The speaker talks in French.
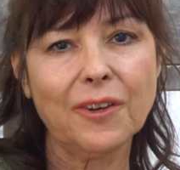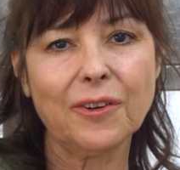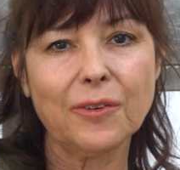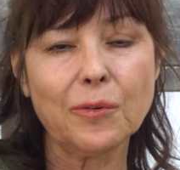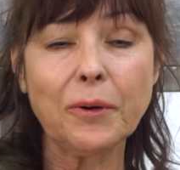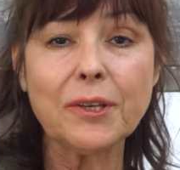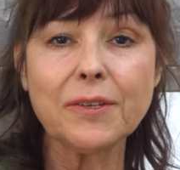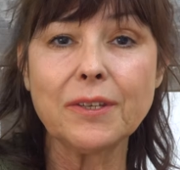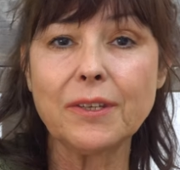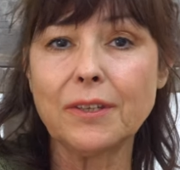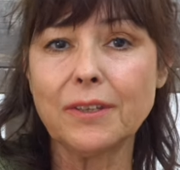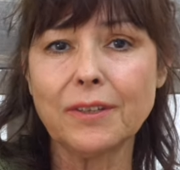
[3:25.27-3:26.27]
euh, le
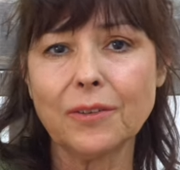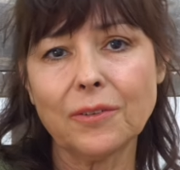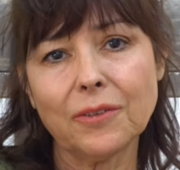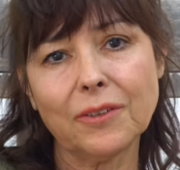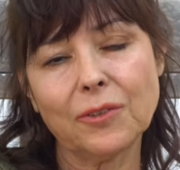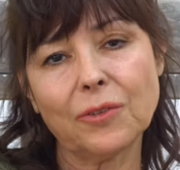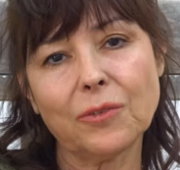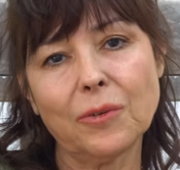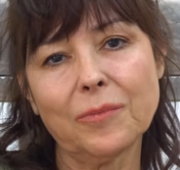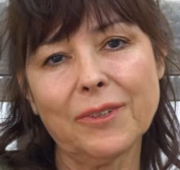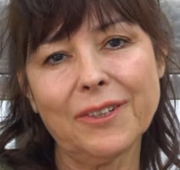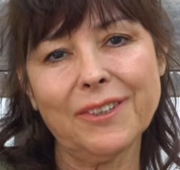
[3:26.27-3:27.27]
pressing, euh, des choses
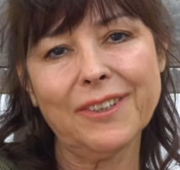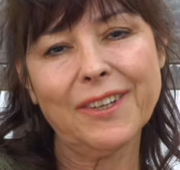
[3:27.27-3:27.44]
comme ça,